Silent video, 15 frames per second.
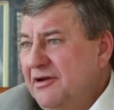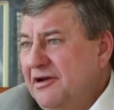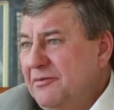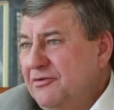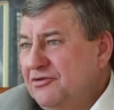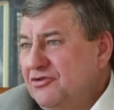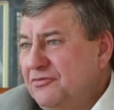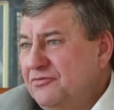а
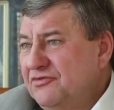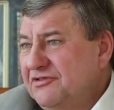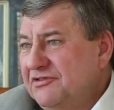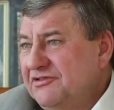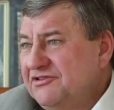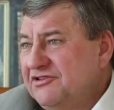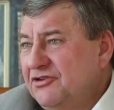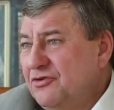потом
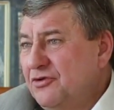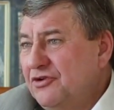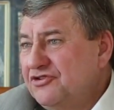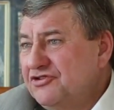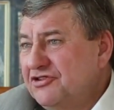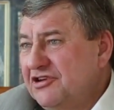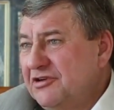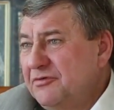и
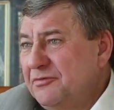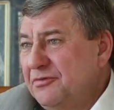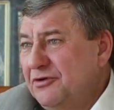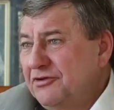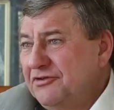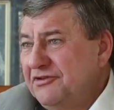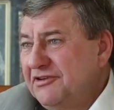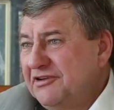стекольщиком, и
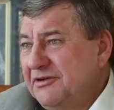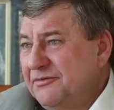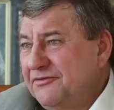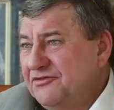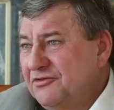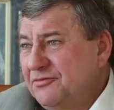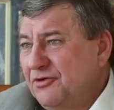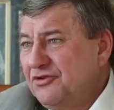плотником, и
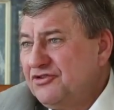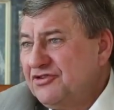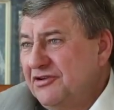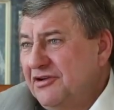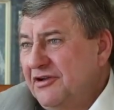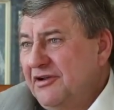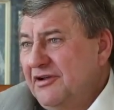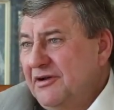все прочее.